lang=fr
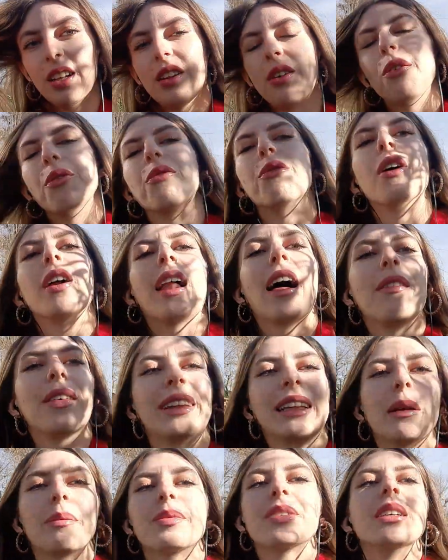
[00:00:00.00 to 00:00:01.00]
Voilà, avec des
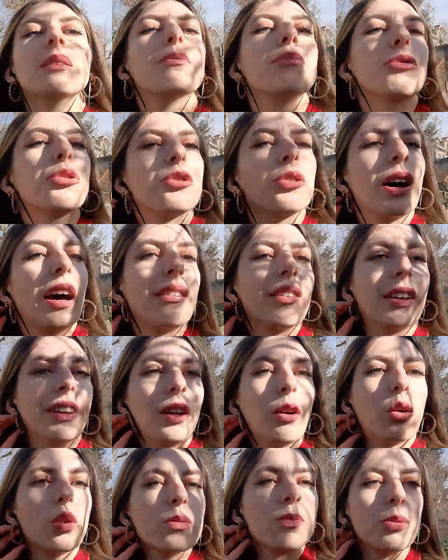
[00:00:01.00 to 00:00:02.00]
petites boucles d'oreilles, enfin des
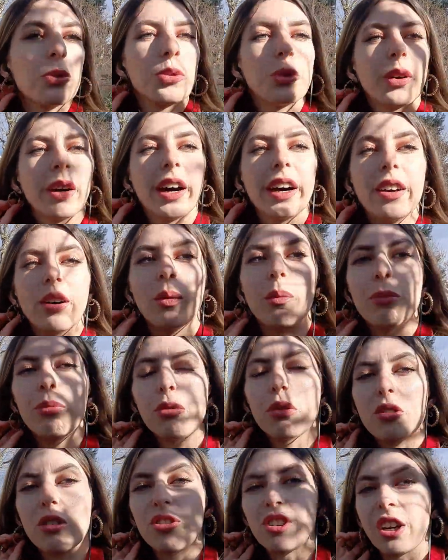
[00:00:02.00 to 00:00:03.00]
grosses boucles d'oreilles en boucle
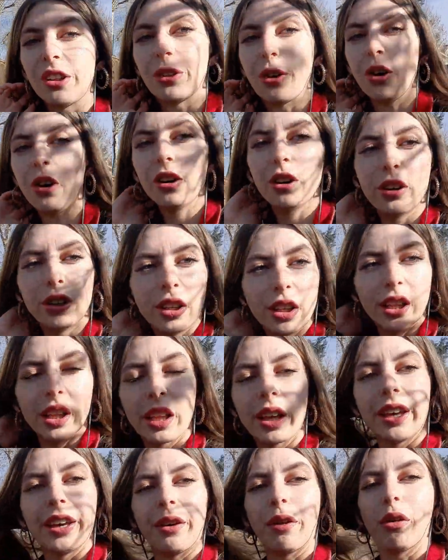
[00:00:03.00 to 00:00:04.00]
que j'adore. Et en